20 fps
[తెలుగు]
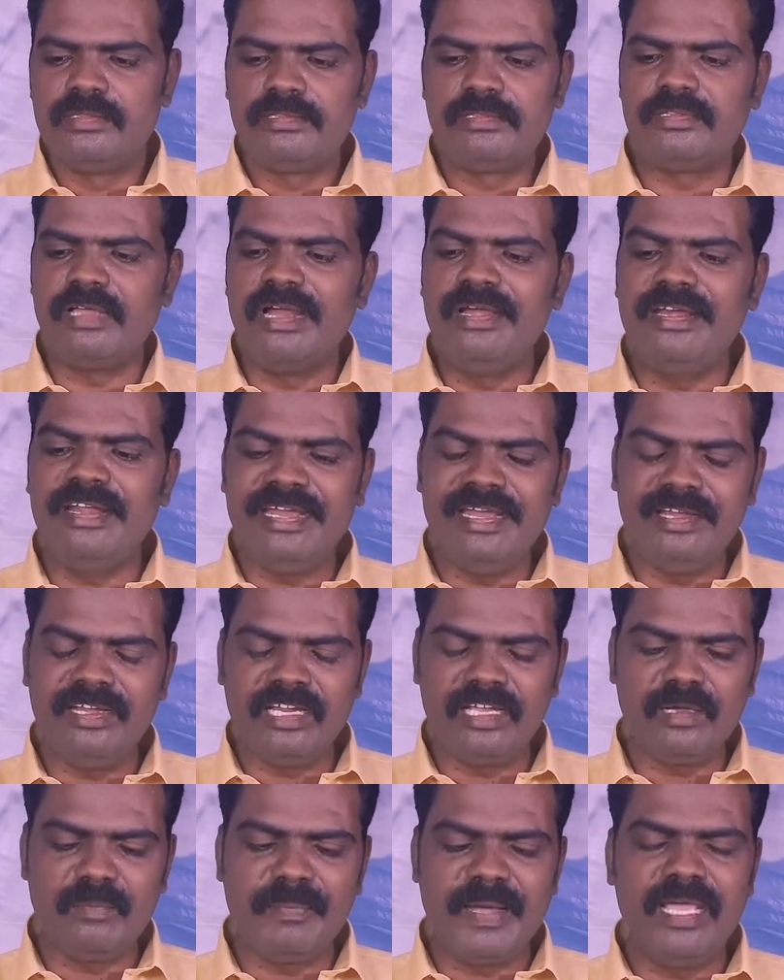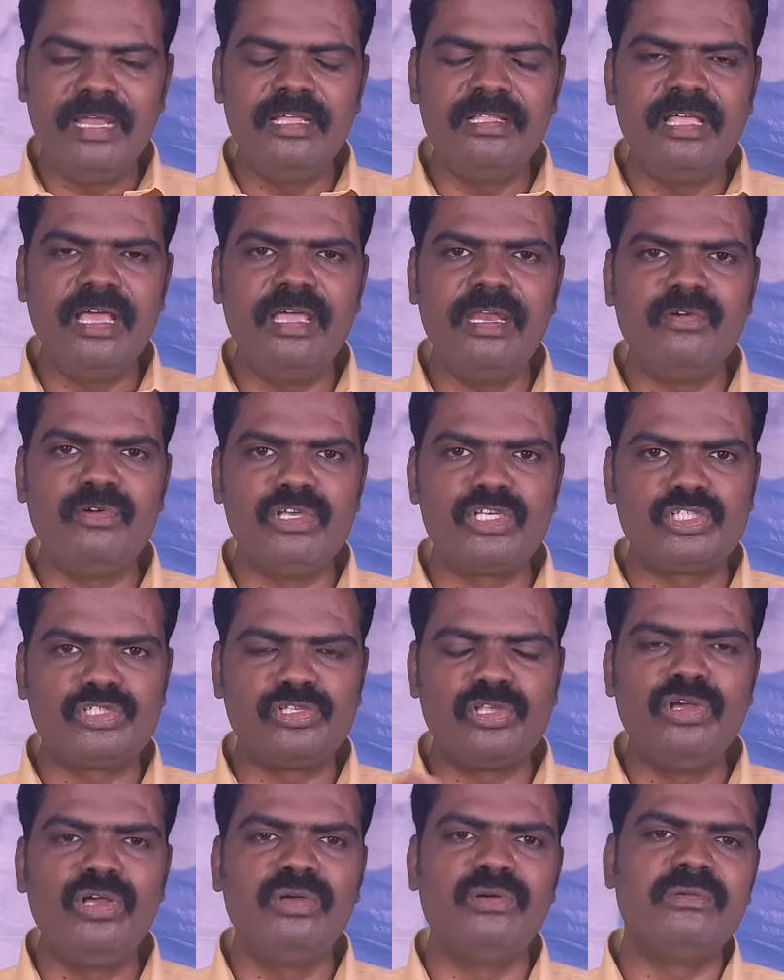తండ్రి ఇంటికి బయలుదేరి
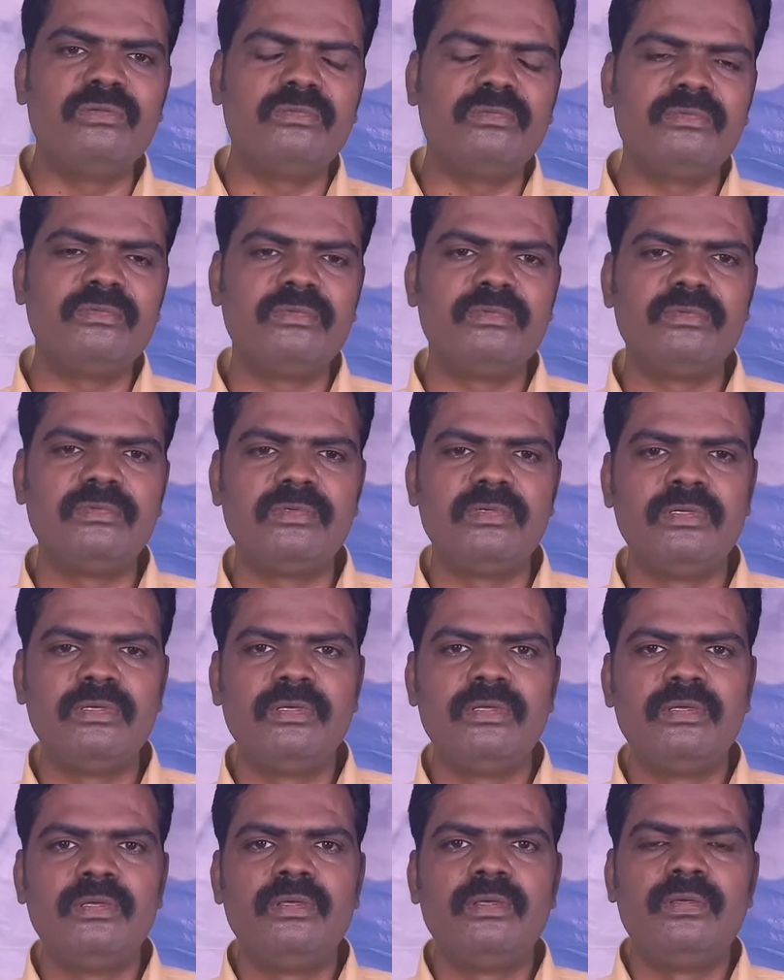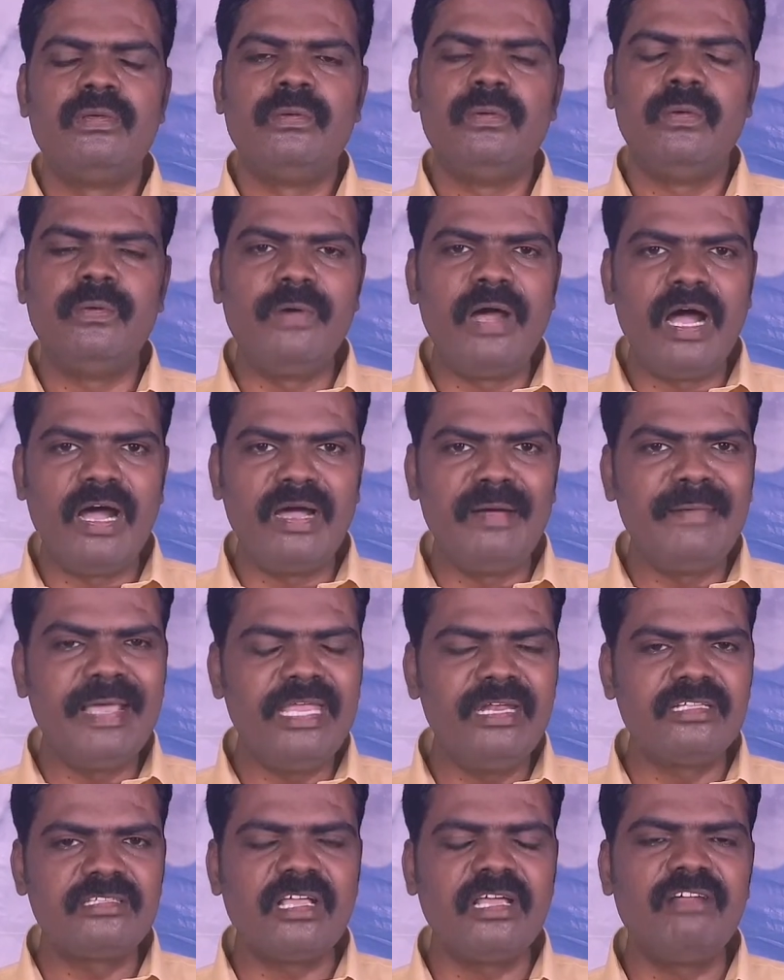వస్తూ
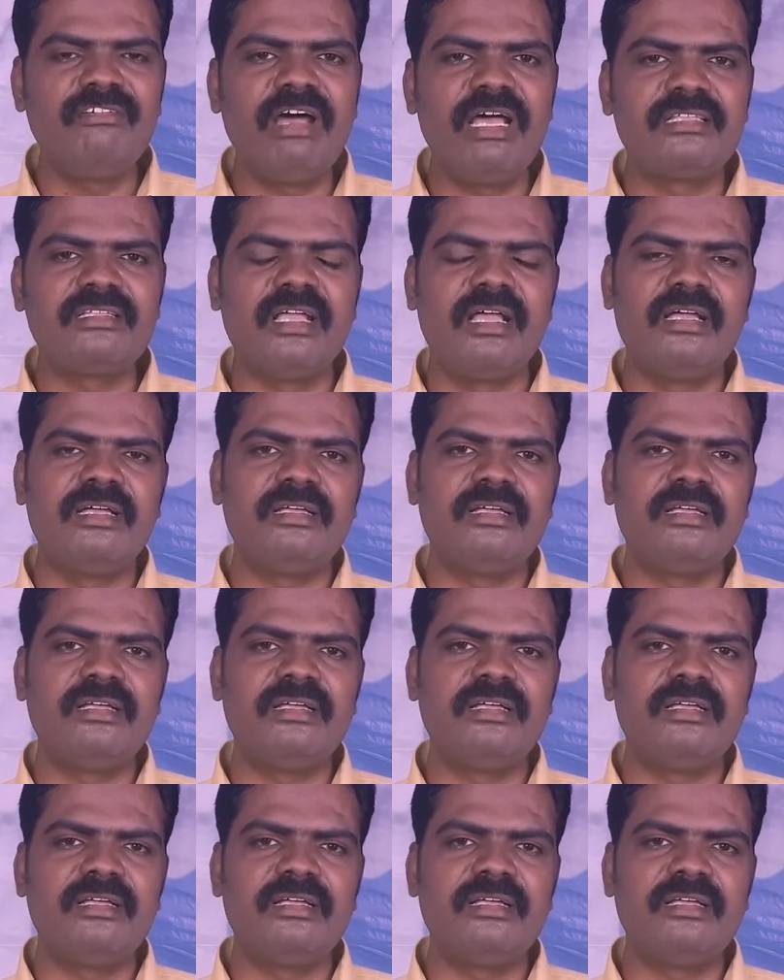వివాహమైన తరువాత